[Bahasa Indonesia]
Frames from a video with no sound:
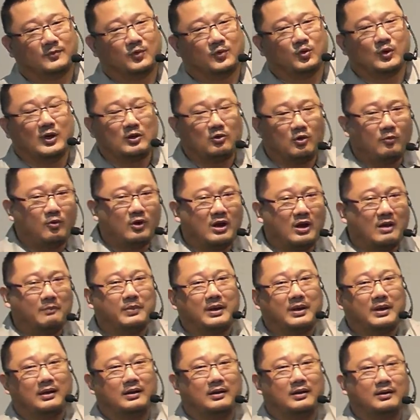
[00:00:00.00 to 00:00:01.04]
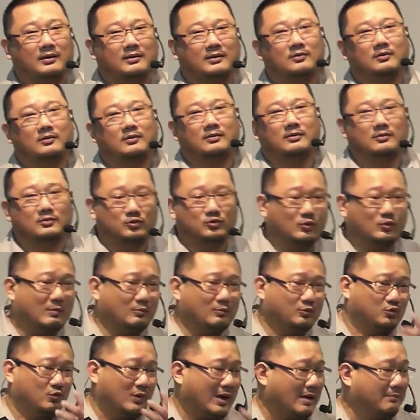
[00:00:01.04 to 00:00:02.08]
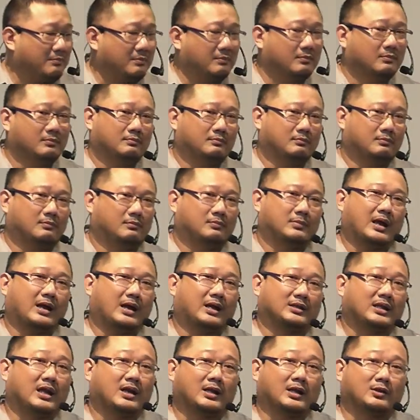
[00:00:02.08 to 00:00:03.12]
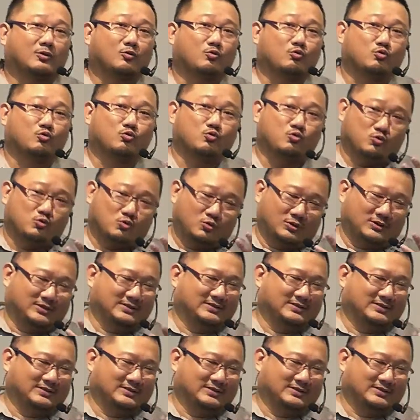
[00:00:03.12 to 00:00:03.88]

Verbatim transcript: Tuhan ngomong apa? Suam-suam, hangat-hangat kuku,